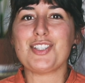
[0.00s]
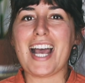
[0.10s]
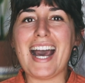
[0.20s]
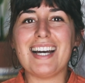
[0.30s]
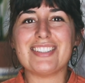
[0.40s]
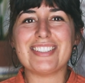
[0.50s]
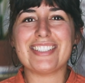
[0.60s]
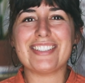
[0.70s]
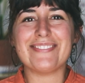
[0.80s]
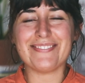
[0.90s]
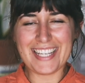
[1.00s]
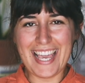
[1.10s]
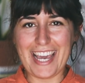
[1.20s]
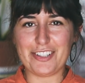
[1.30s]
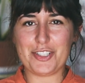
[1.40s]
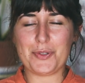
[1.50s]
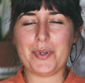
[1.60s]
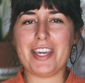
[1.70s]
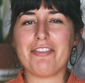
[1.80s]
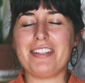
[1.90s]
Ciao! Eccoci
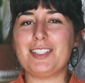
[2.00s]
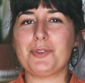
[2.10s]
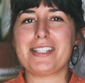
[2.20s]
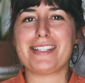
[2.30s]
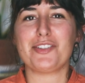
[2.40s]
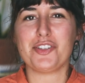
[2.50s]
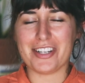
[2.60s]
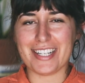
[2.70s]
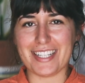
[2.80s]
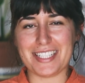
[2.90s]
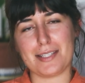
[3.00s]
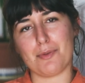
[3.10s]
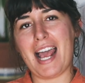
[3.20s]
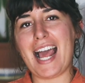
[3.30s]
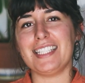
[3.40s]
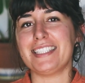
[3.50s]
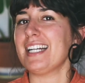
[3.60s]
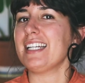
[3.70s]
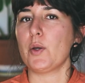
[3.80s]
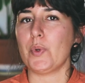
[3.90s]
qui, finita una stagione, inizia
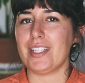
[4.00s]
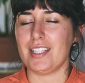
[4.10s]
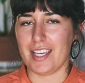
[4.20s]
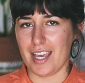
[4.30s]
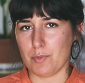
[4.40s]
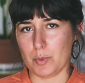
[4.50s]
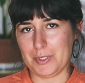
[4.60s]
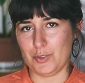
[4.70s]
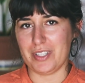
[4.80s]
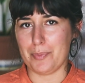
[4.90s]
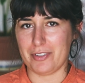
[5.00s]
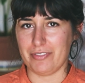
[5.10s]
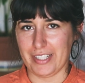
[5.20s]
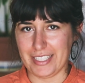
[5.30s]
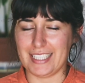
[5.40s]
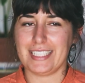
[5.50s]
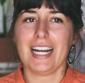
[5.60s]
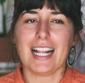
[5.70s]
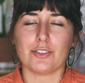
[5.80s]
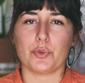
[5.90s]
un'altra e quindi è il momento dei preferiti, che
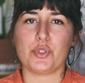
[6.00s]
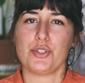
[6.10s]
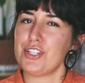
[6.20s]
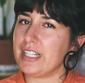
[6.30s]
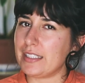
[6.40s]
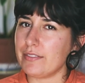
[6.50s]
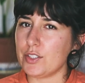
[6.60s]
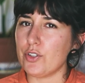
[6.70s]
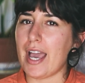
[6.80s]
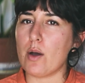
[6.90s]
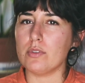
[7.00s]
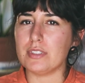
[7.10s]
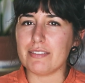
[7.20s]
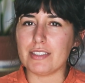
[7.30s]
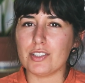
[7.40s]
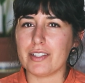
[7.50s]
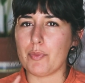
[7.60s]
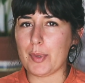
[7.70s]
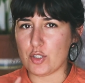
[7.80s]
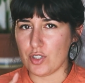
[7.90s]
tra l'altro questo genere di video è uno dei video che
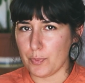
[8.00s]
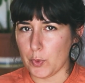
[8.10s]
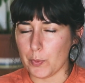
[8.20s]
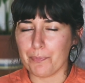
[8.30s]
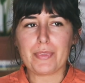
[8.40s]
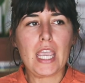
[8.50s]
vi piace di più.